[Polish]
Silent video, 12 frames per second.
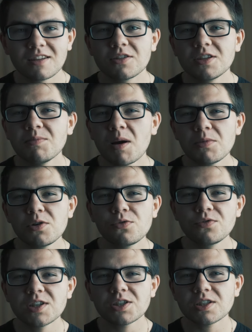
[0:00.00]
No i mamy
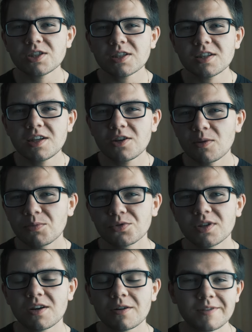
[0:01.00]
również nasze gry
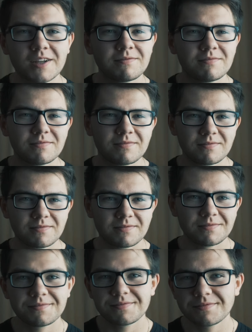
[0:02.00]
komputerowe.
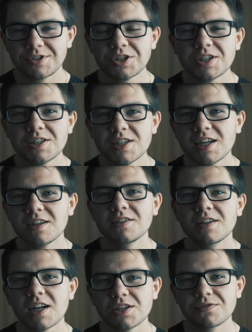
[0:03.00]
Co się dzieje,
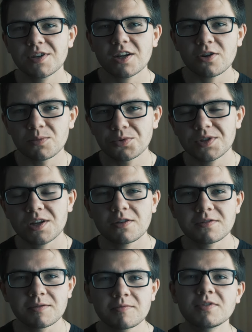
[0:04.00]
gdy grasz w grę
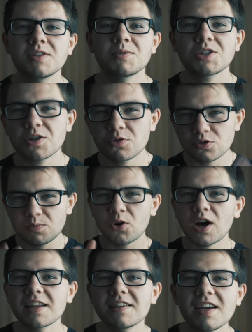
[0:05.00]
komputerową? Ty masz jakiegoś
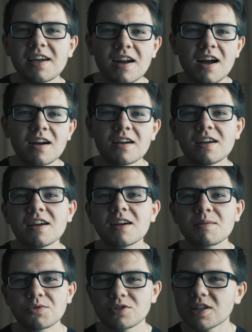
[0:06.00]
bohatera,
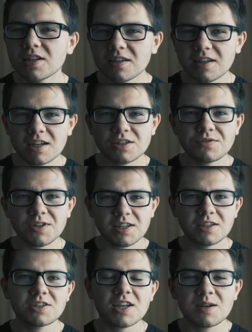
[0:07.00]
może grasz w
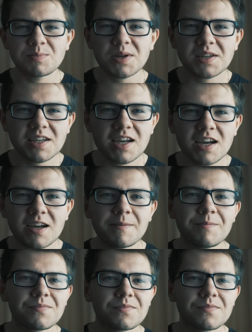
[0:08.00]
jakieś RPG,